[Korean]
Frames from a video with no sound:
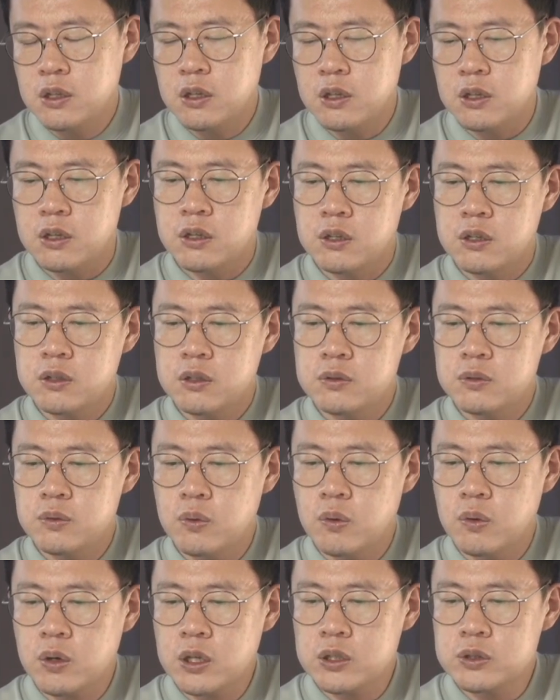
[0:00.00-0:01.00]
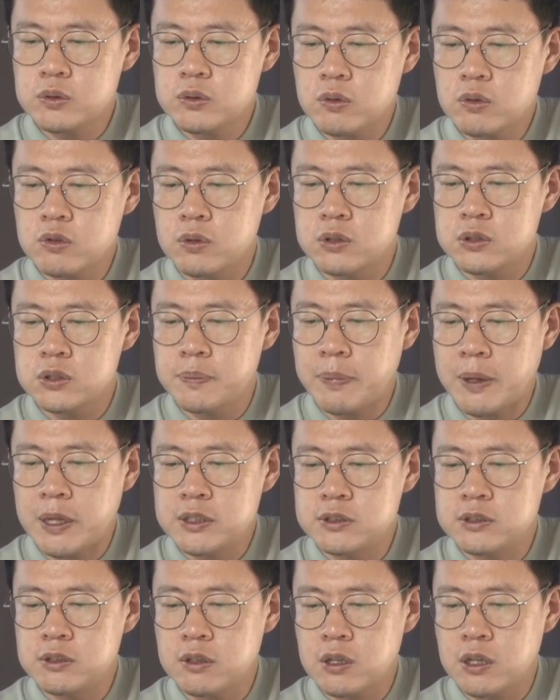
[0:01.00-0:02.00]
어, 요게 조금
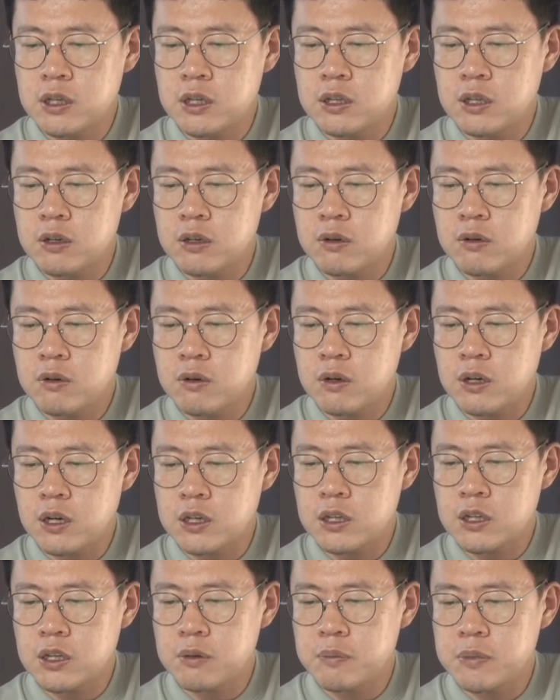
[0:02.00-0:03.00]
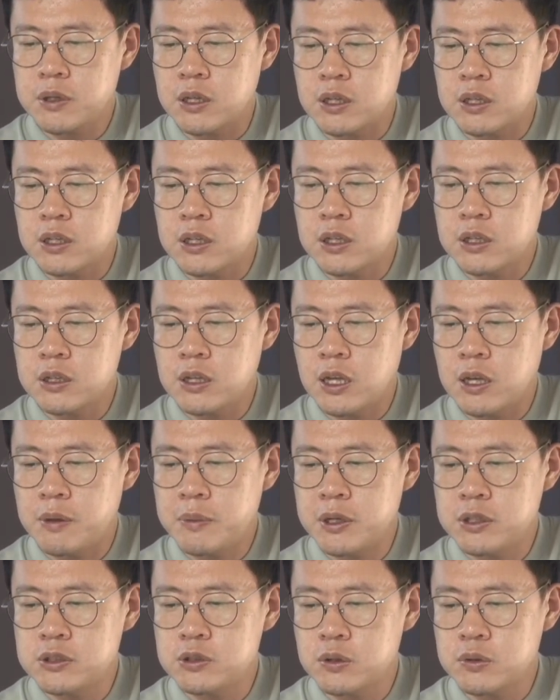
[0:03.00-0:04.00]
반성해야 될 것 같긴 합니다. 이게
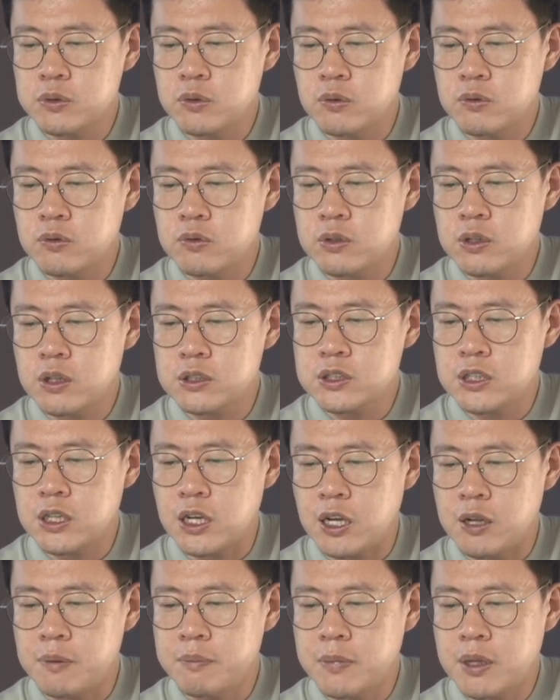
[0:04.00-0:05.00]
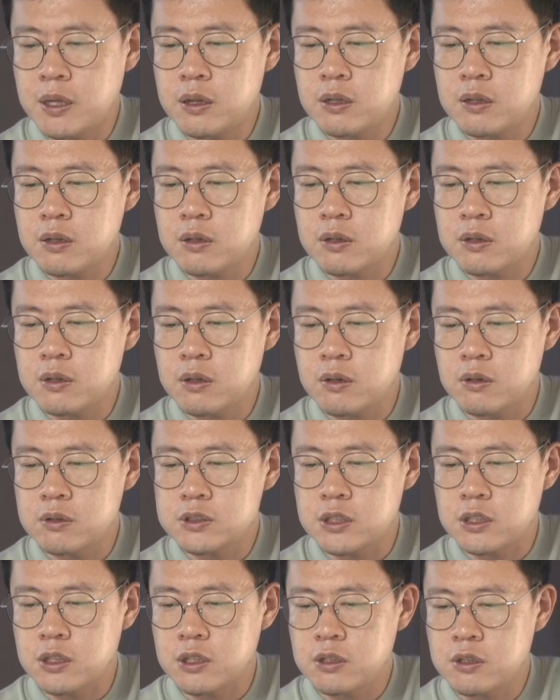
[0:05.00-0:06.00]
내면적 욕구랑 잘 안 맞는
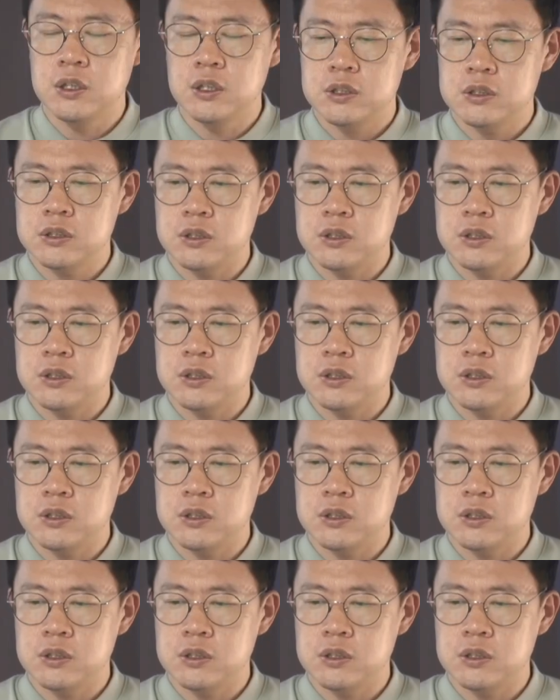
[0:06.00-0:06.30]
거잖아요.